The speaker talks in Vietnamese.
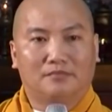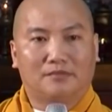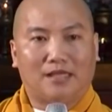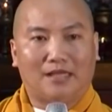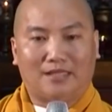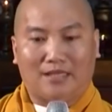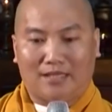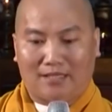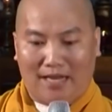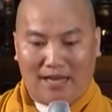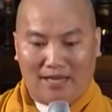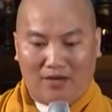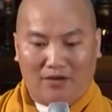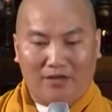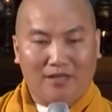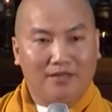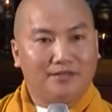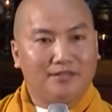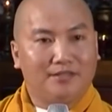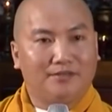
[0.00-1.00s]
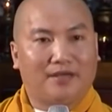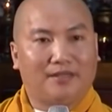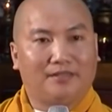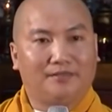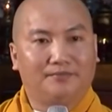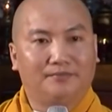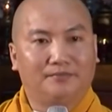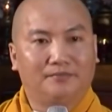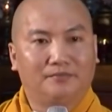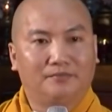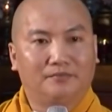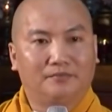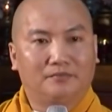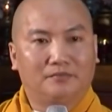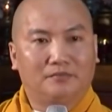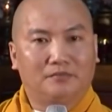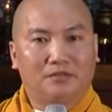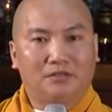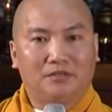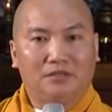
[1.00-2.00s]
Cái chuyện này nói lên như vậy.
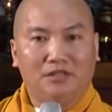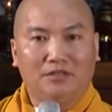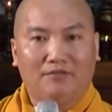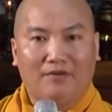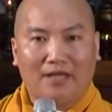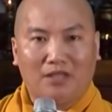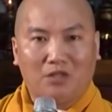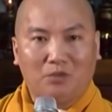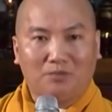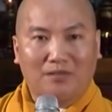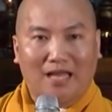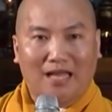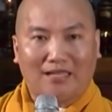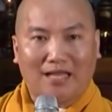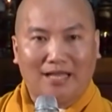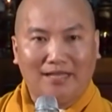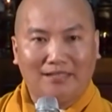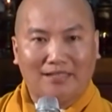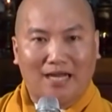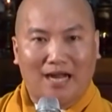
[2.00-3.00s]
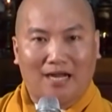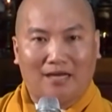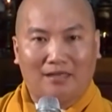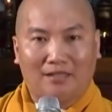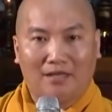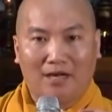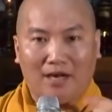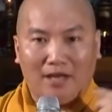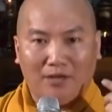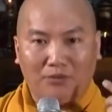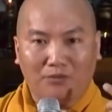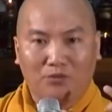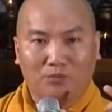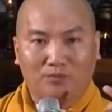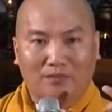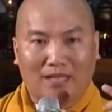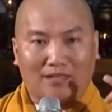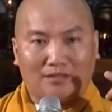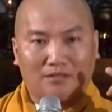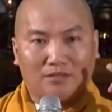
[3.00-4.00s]
Như vậy chúng ta thấy rằng nếu chúng
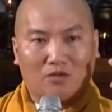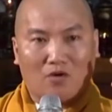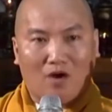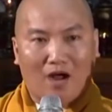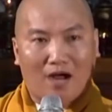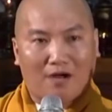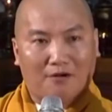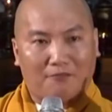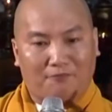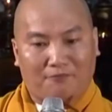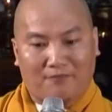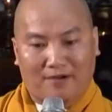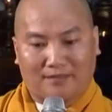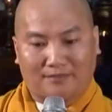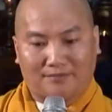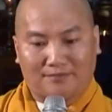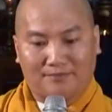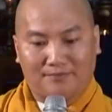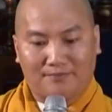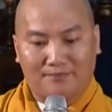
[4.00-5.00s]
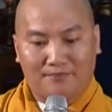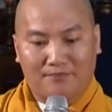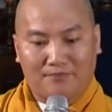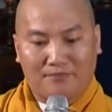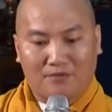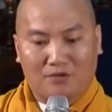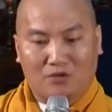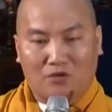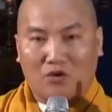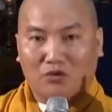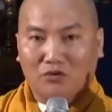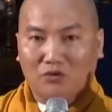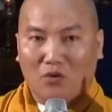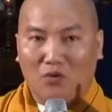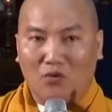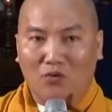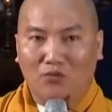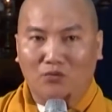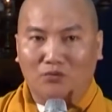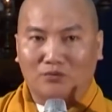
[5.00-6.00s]
ta là người có học Phật, có
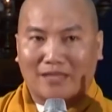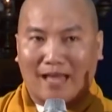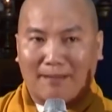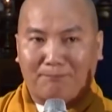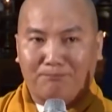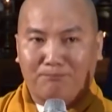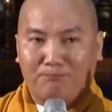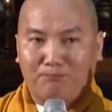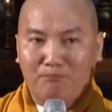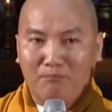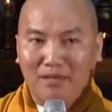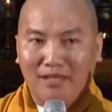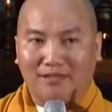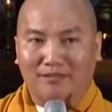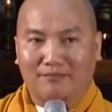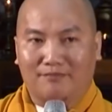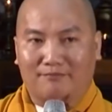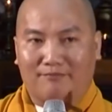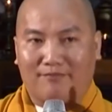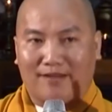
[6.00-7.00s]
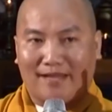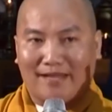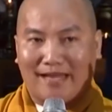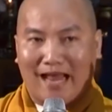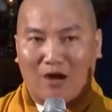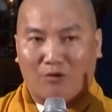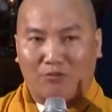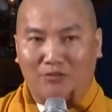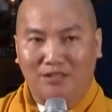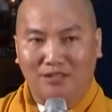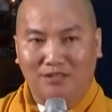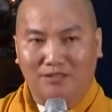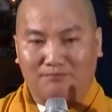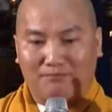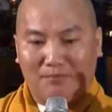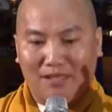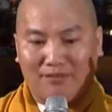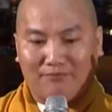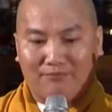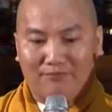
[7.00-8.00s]
tu tập, biết về đạo đức,
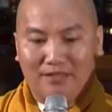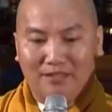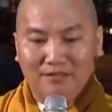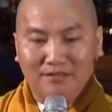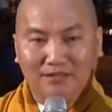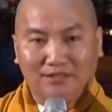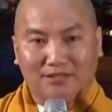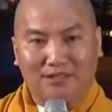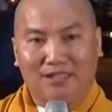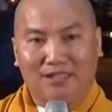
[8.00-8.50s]
biết lương